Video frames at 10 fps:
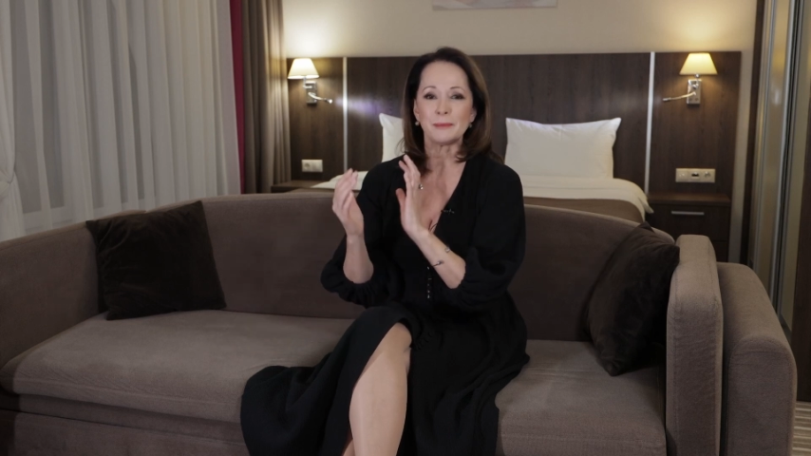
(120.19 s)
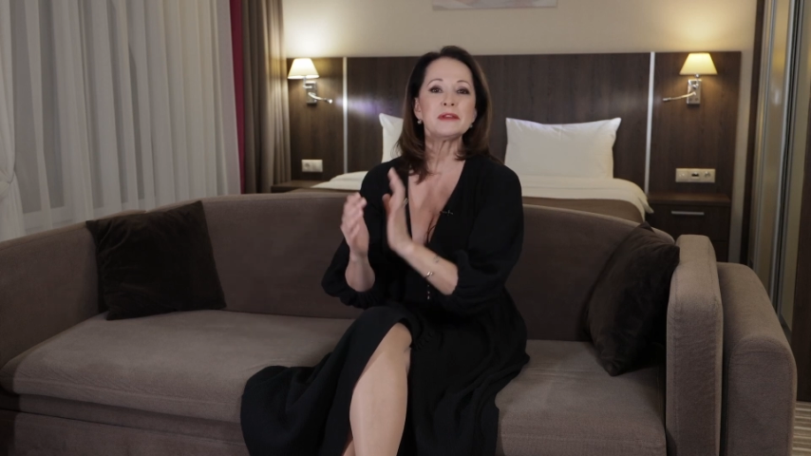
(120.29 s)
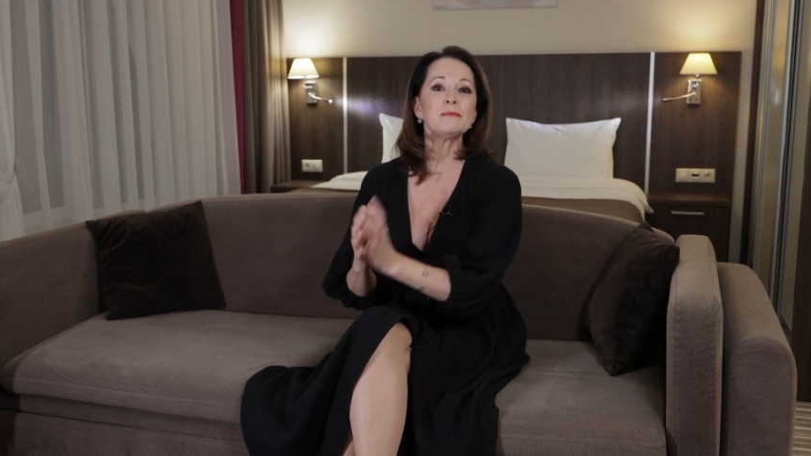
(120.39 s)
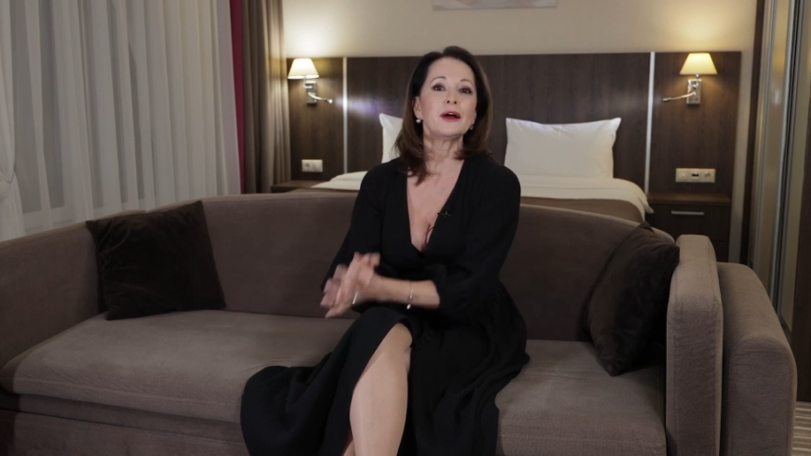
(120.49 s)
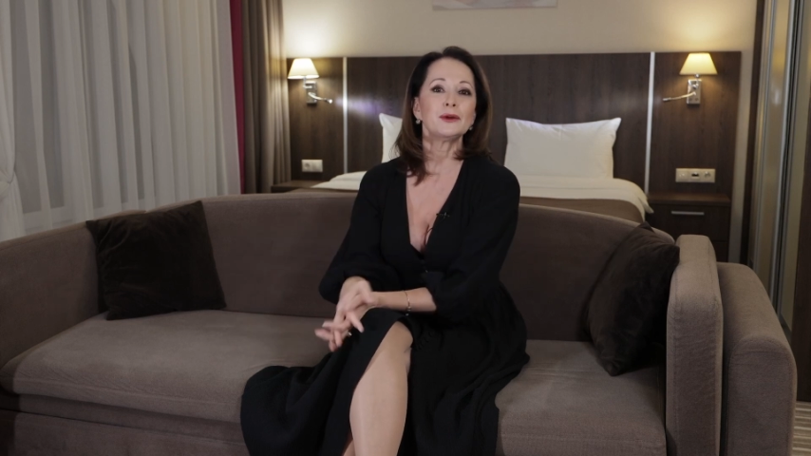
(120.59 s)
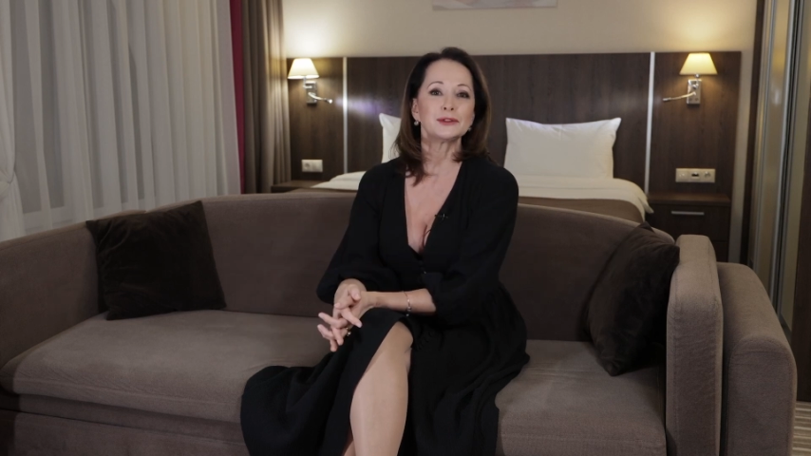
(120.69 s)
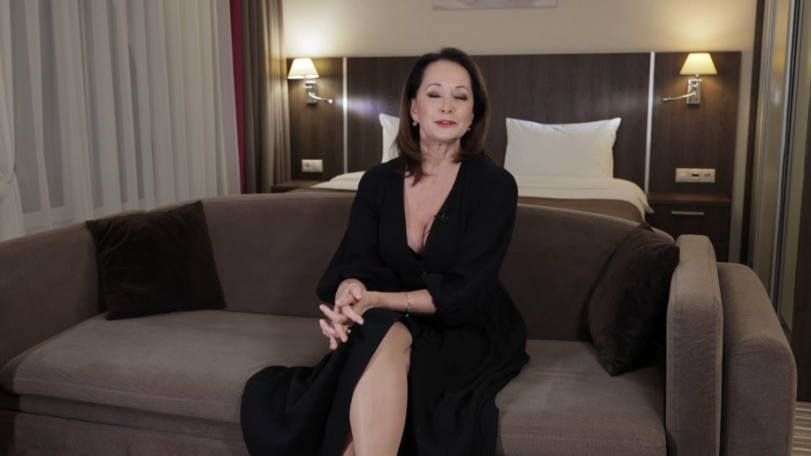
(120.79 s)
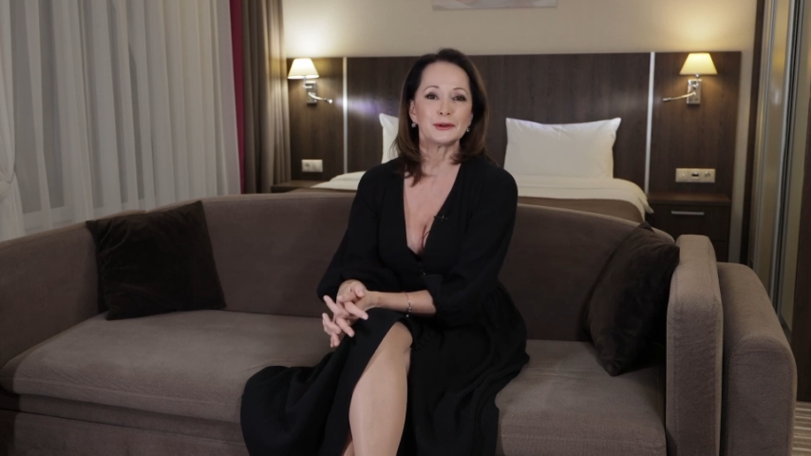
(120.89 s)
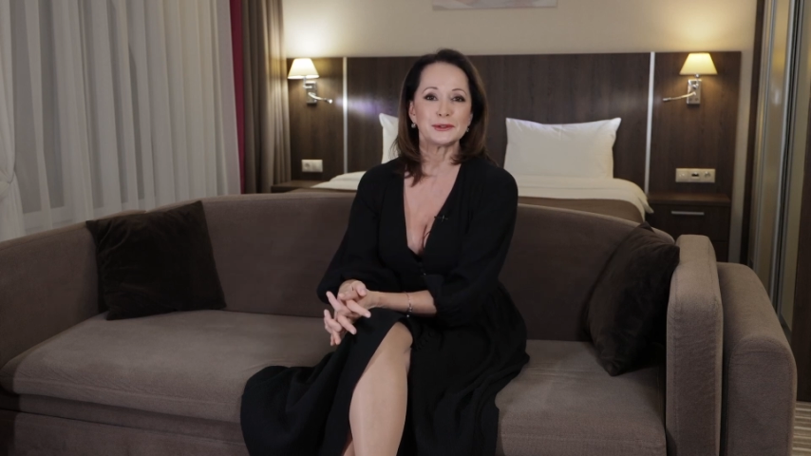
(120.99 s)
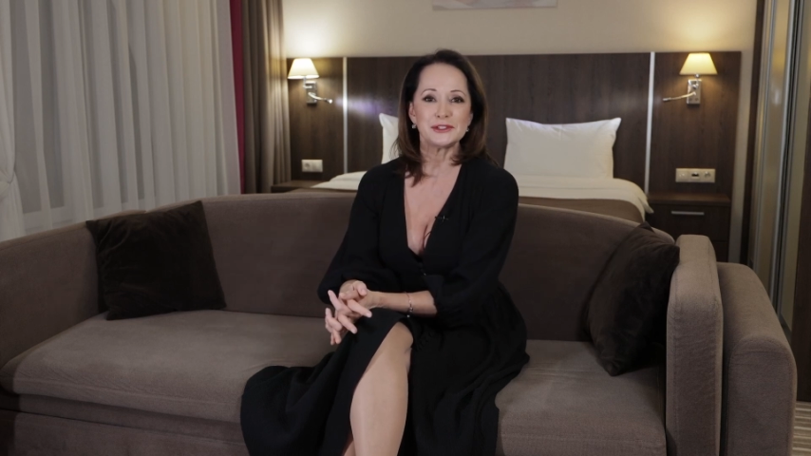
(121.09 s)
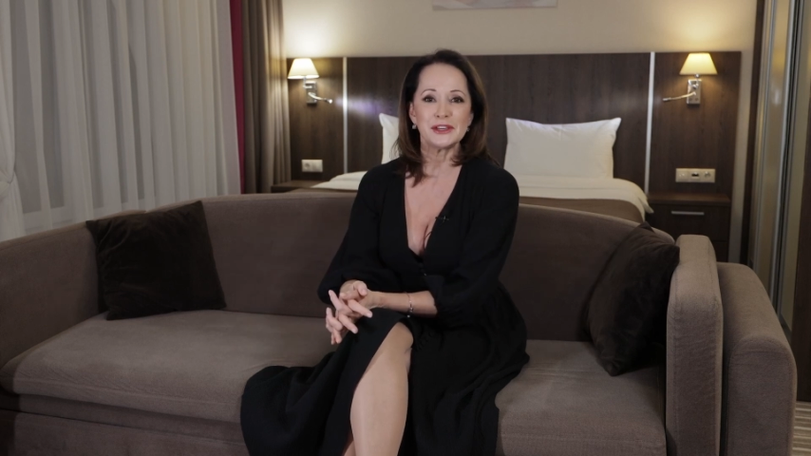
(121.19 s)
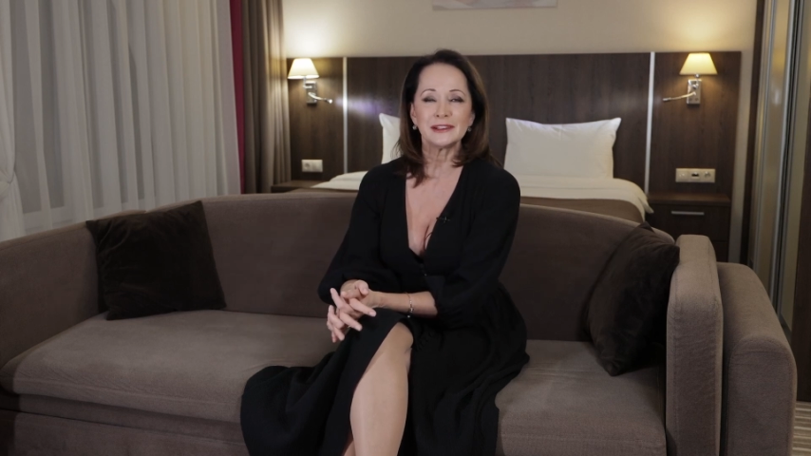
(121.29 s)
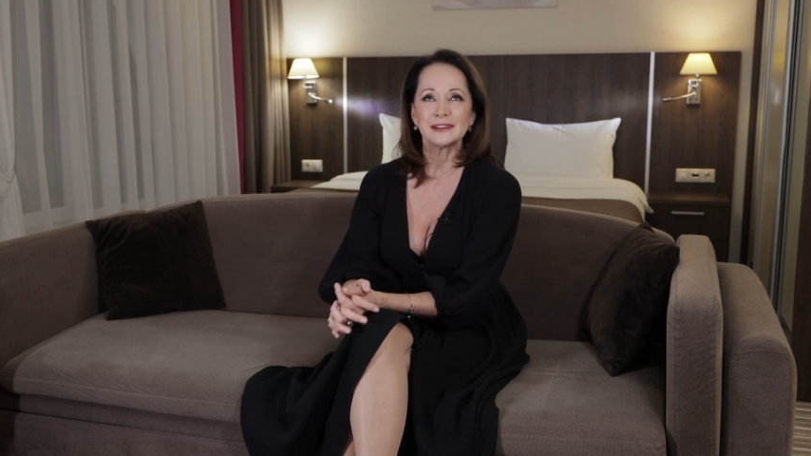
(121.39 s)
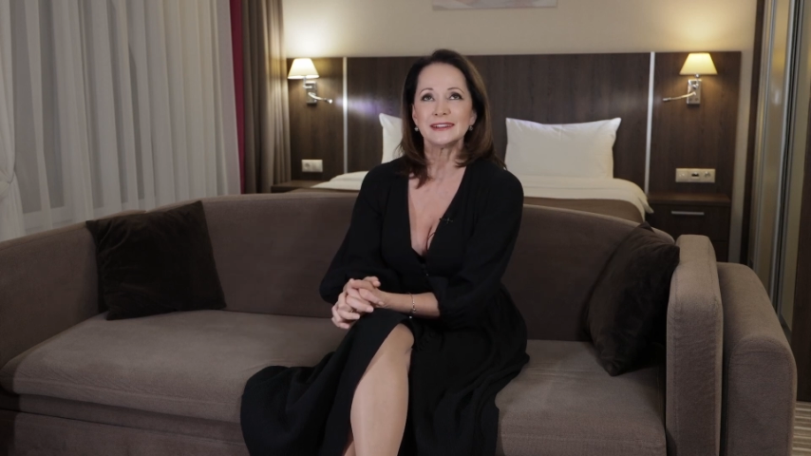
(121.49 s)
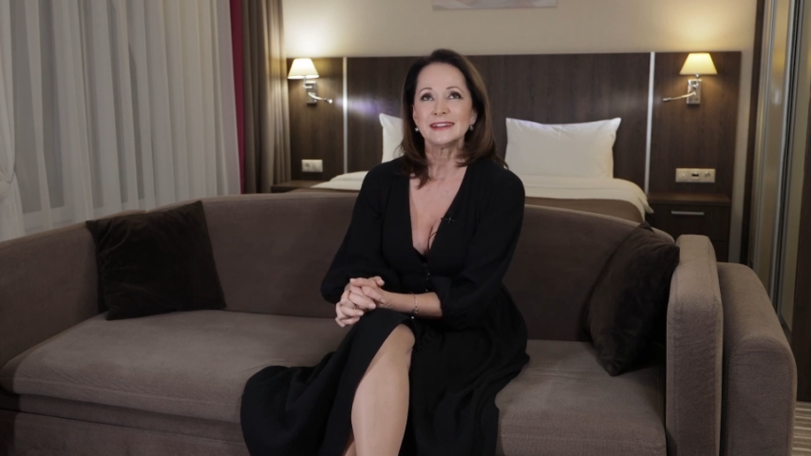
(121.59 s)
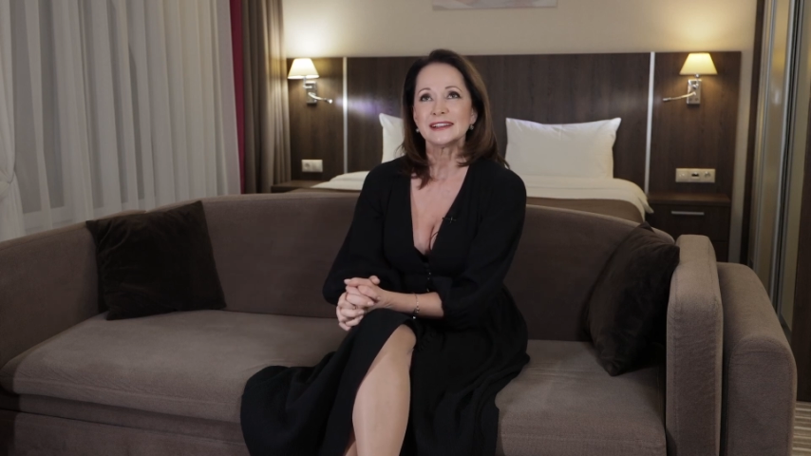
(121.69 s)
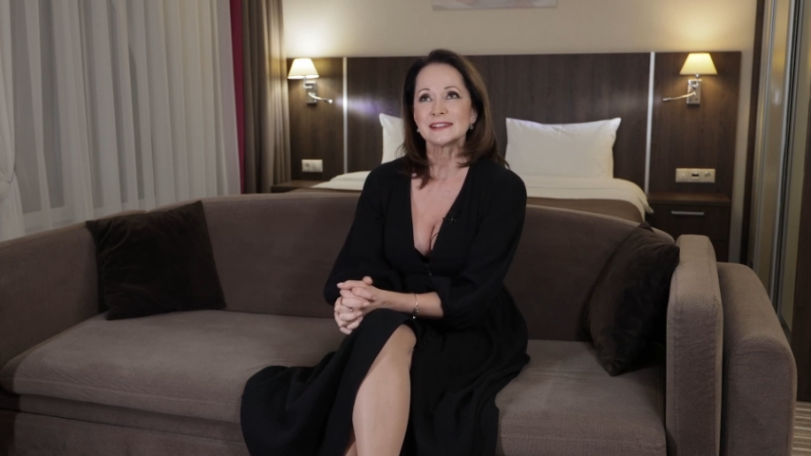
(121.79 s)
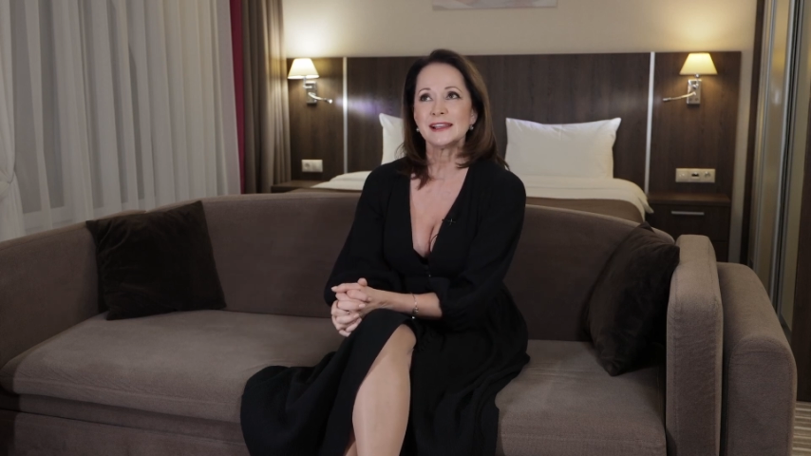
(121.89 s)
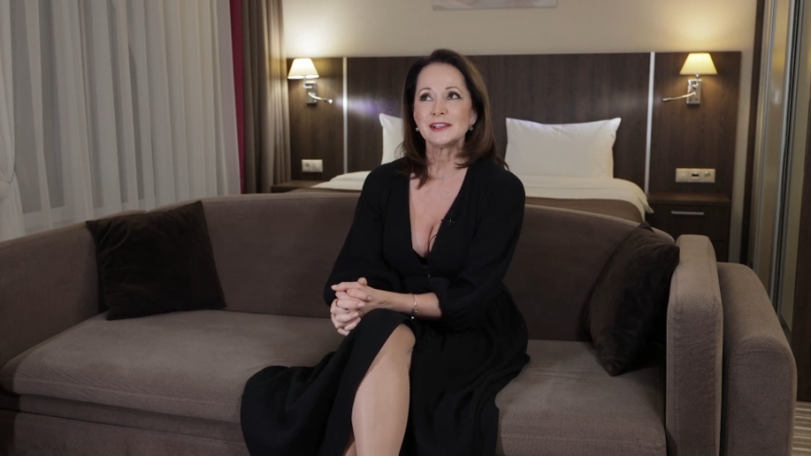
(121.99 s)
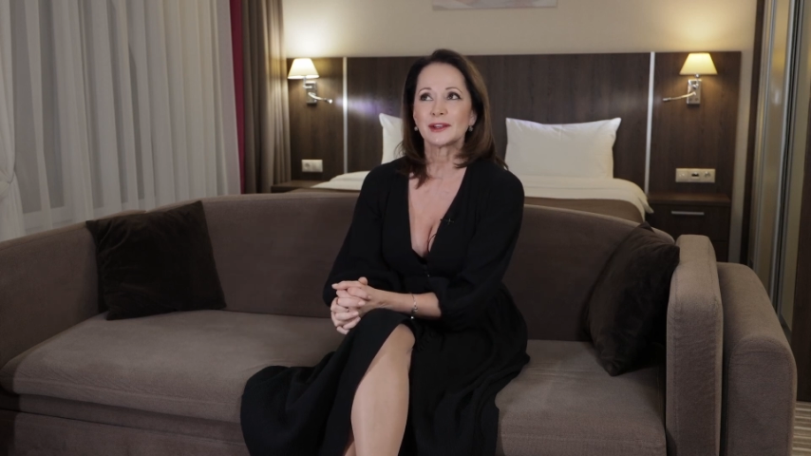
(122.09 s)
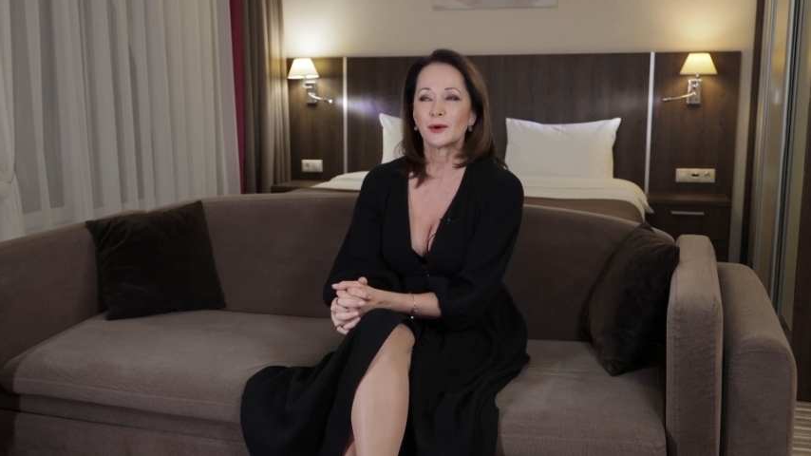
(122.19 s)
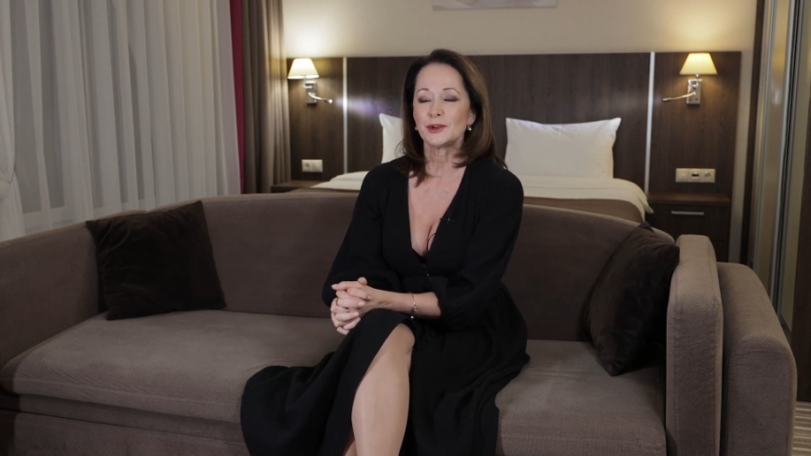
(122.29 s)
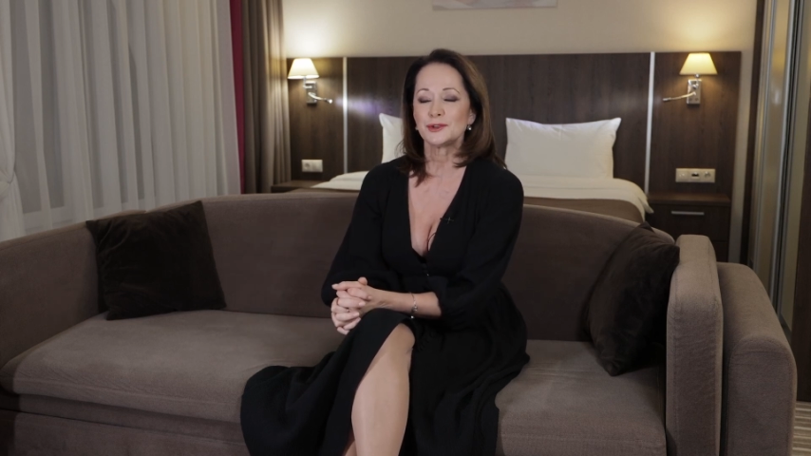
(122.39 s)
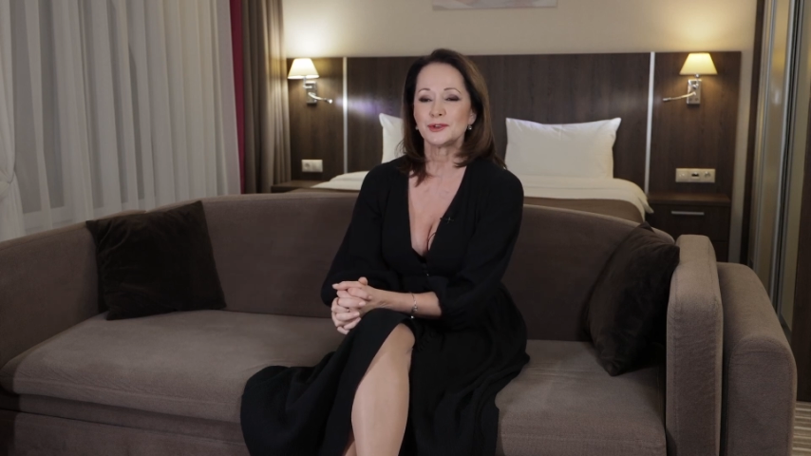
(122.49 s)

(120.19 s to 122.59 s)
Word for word: обнимают твое тело. Знаете, такое